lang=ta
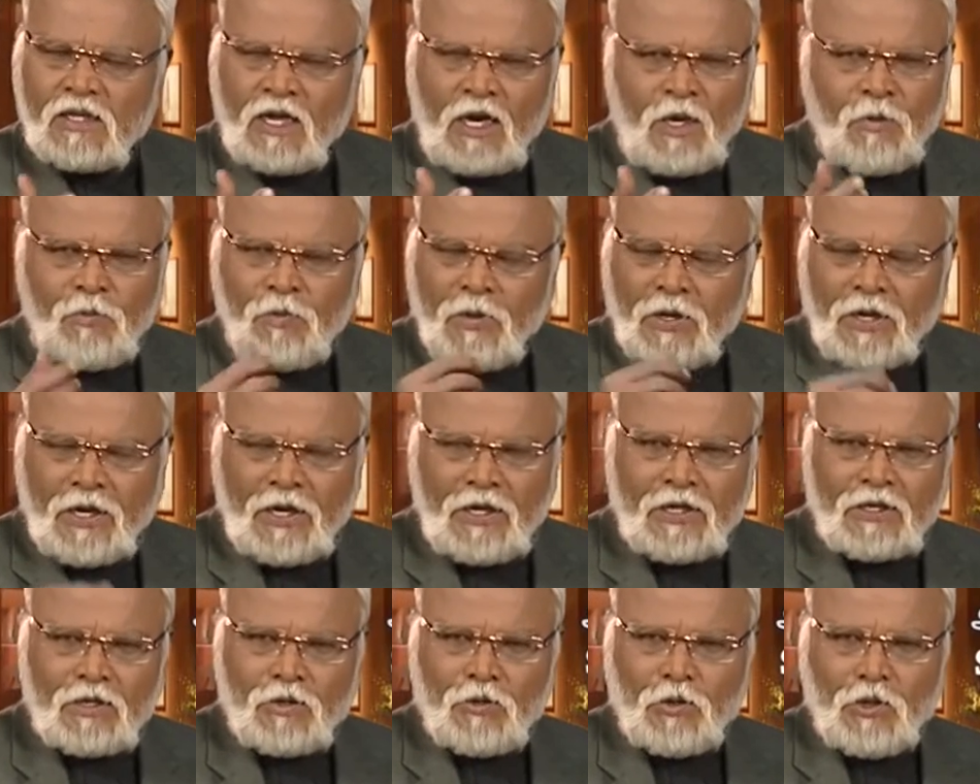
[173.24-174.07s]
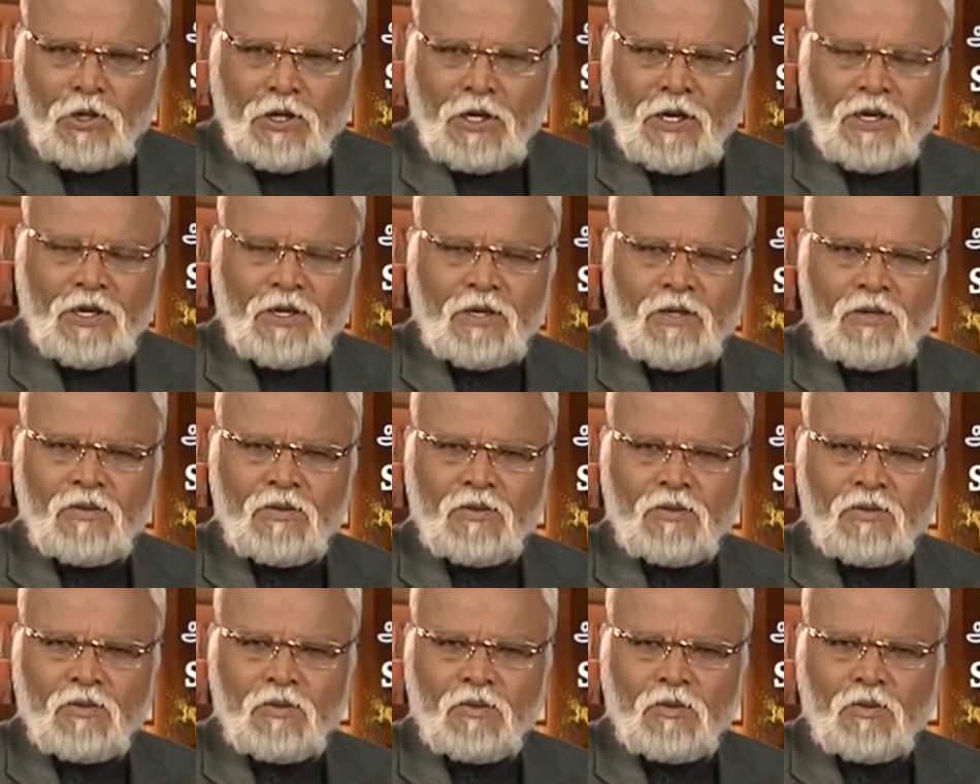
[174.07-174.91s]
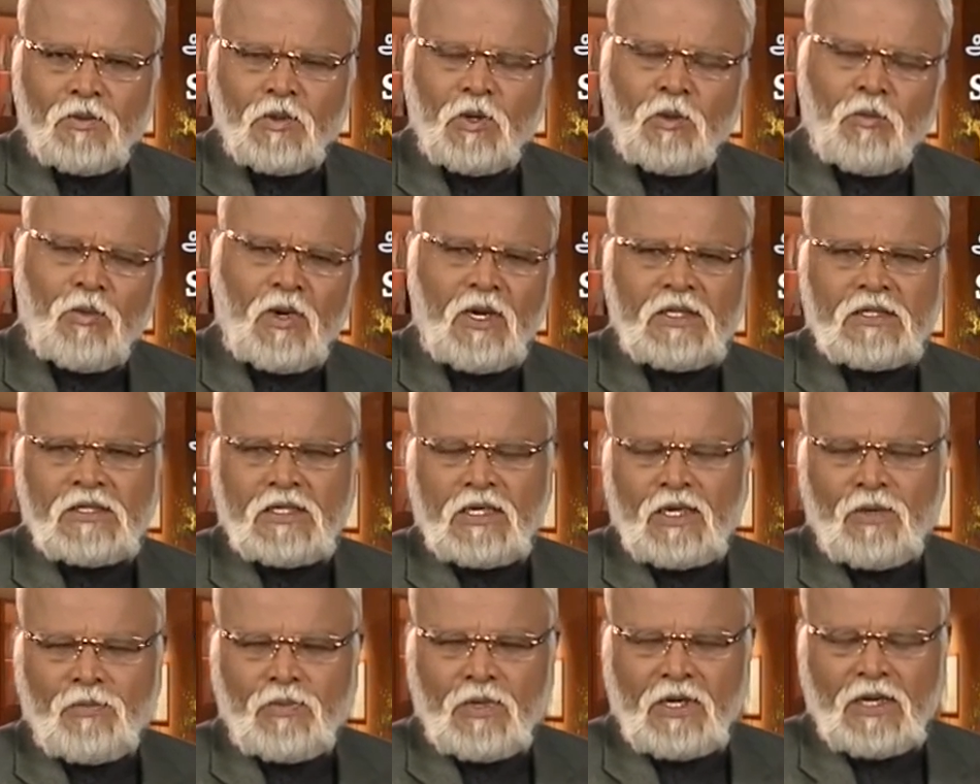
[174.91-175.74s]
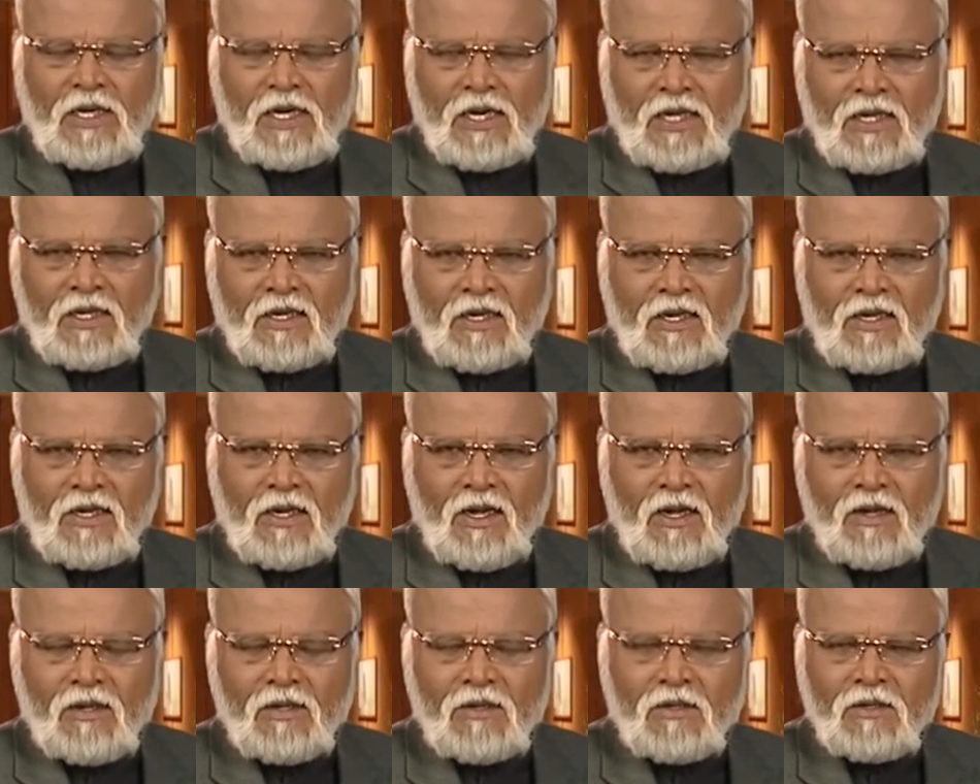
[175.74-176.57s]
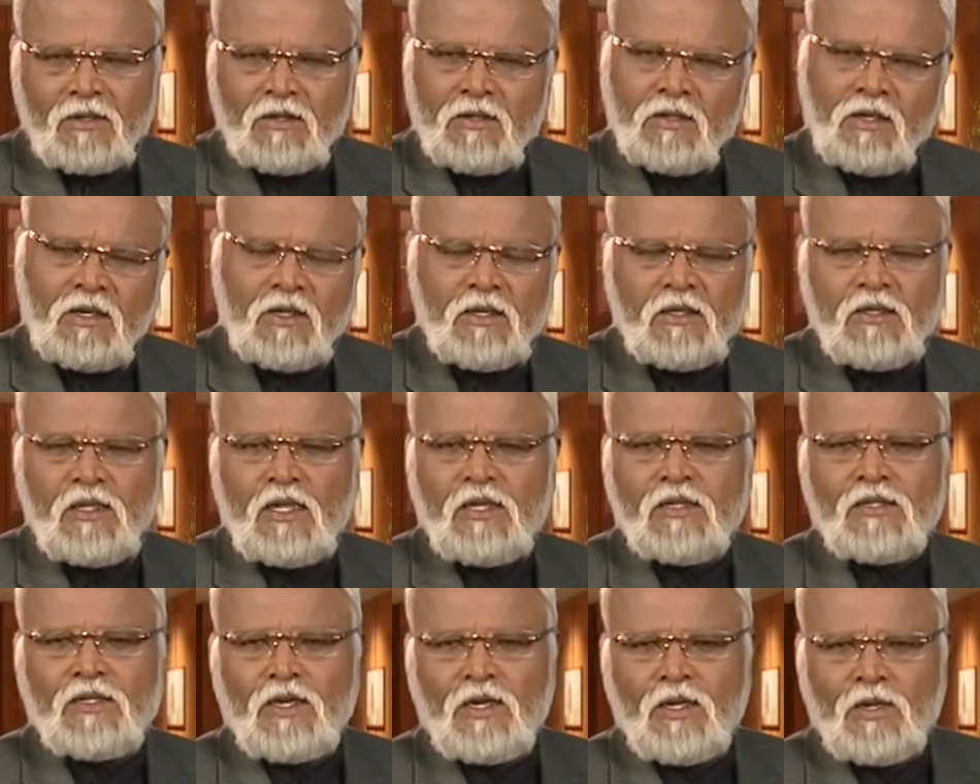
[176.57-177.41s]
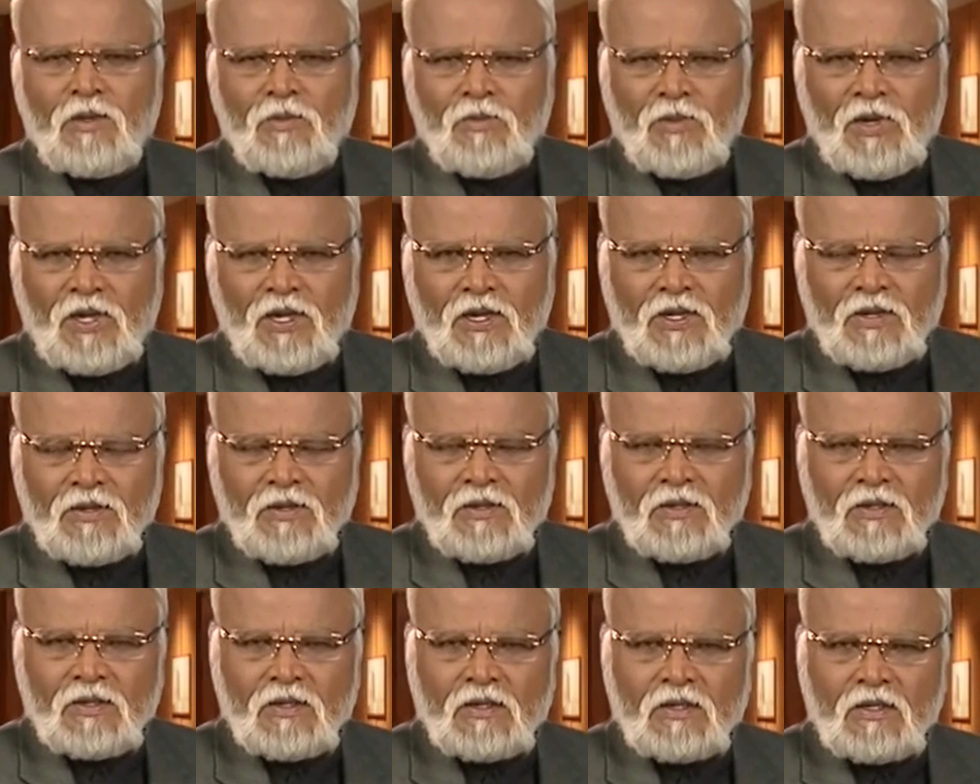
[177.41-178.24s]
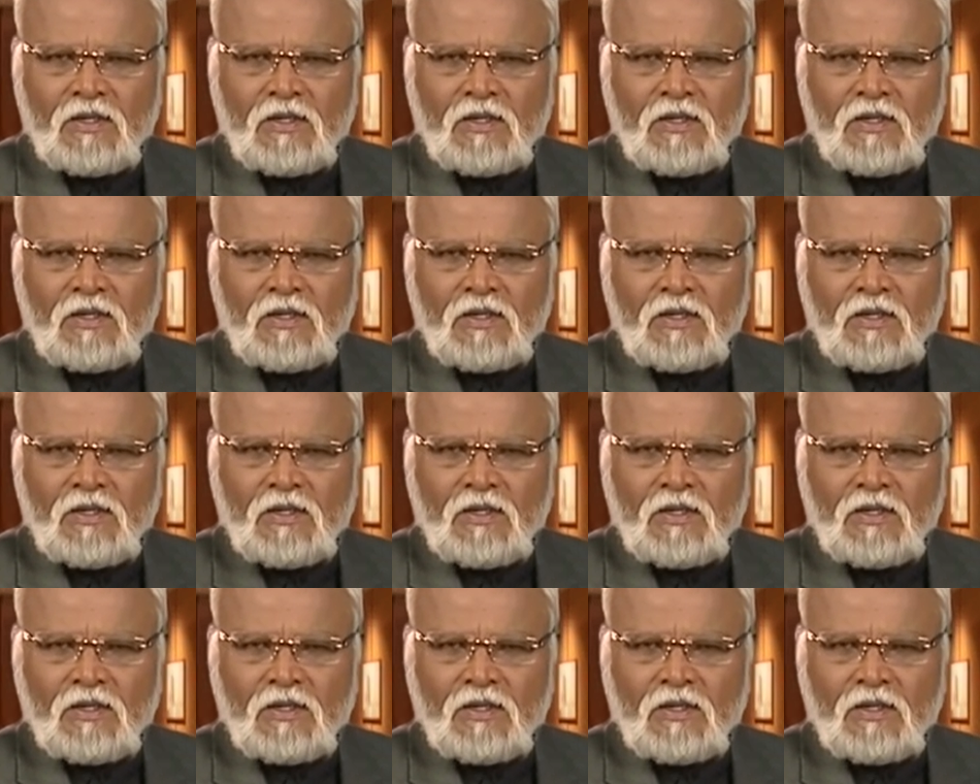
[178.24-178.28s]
இந்த தலைப்பை கேட்ட உடனே உங்கள் மனசில் எப்படி நினைக்கிறீங்கன்னா எனக்கு தான் தெரியுமே